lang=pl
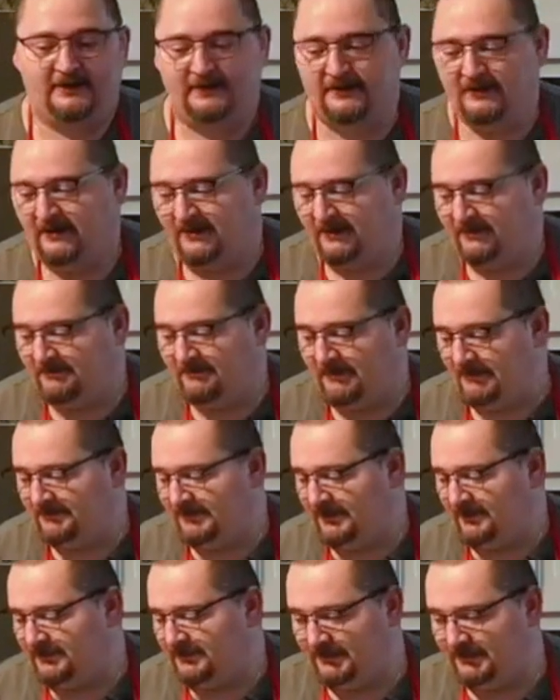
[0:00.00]
Mam
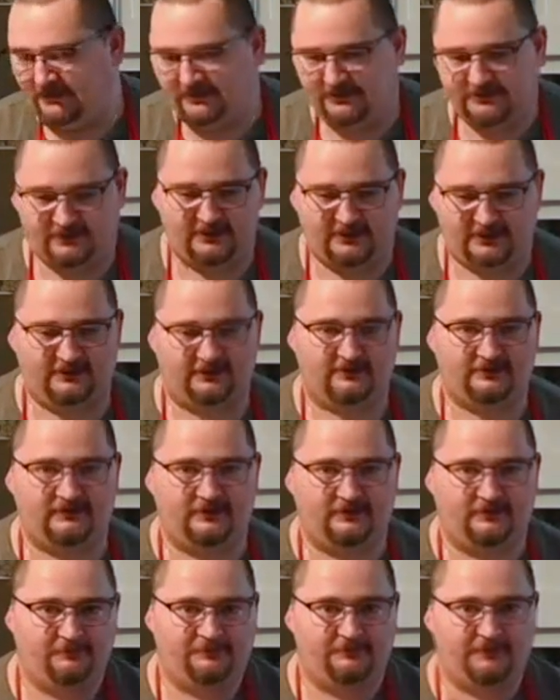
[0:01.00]
nadzieję, że to był
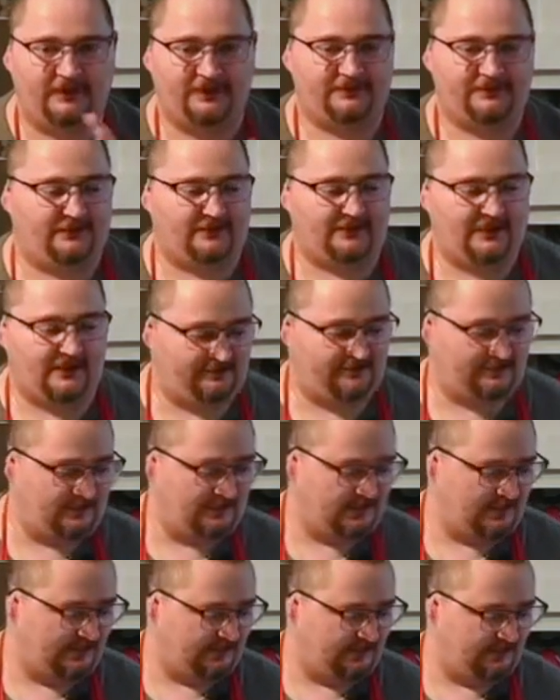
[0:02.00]
pierwszy live
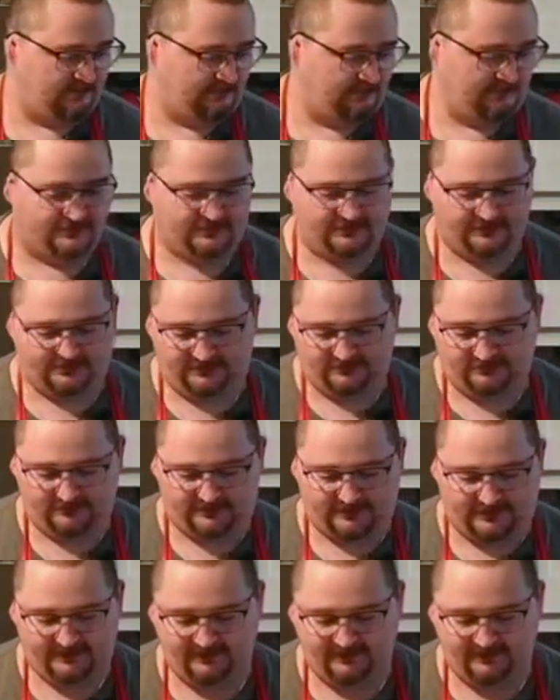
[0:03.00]
i będzie ich tutaj